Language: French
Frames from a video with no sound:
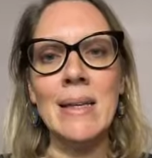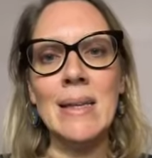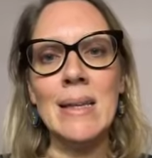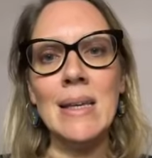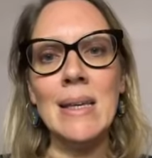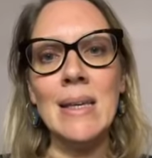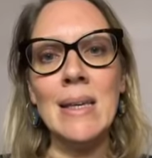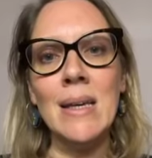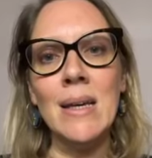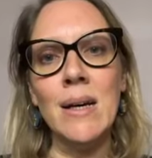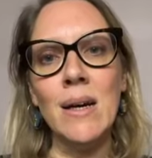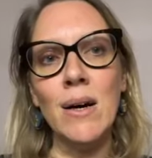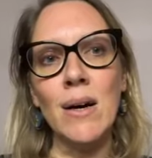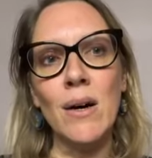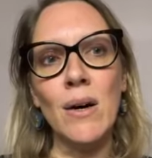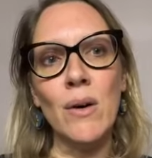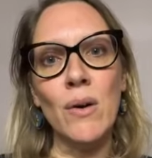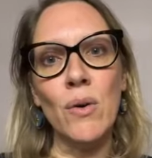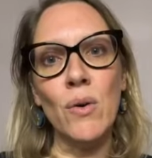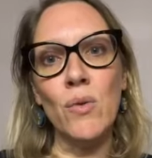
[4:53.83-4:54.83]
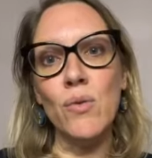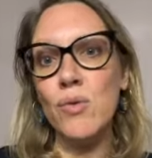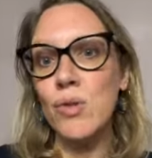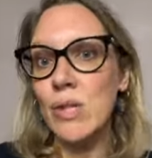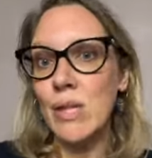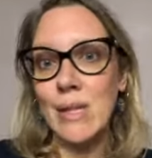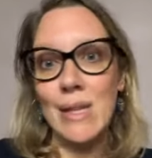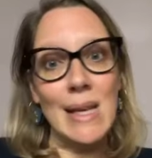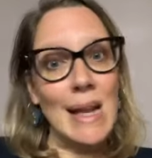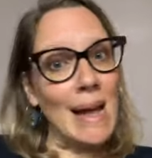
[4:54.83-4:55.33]
qui euh,
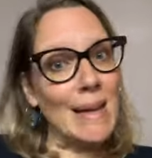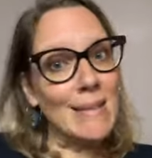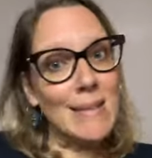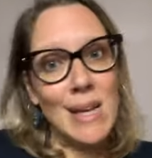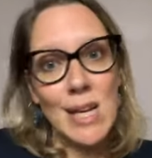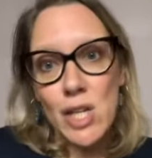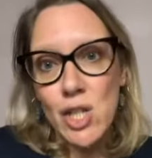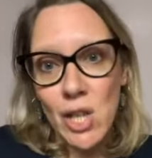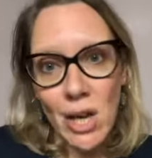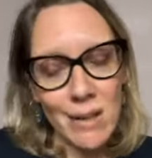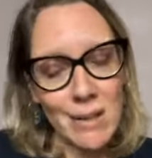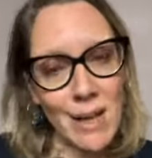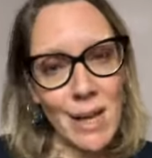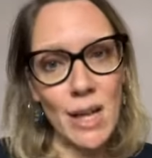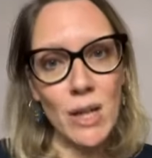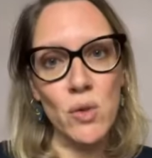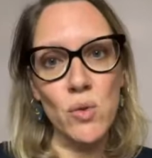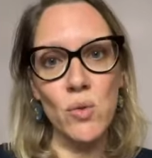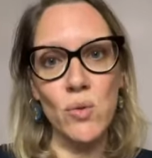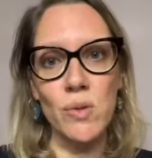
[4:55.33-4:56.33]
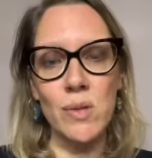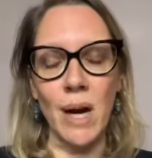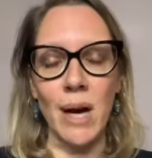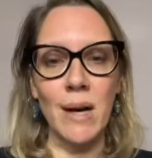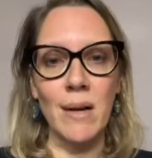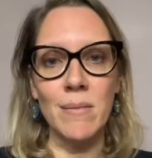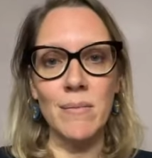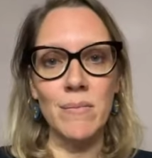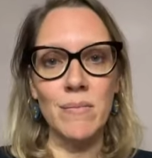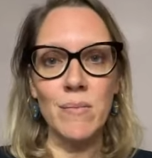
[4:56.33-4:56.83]
il a déjà des
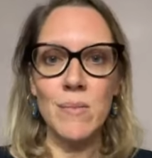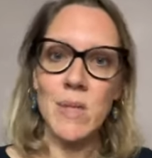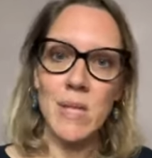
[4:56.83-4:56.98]
résultats,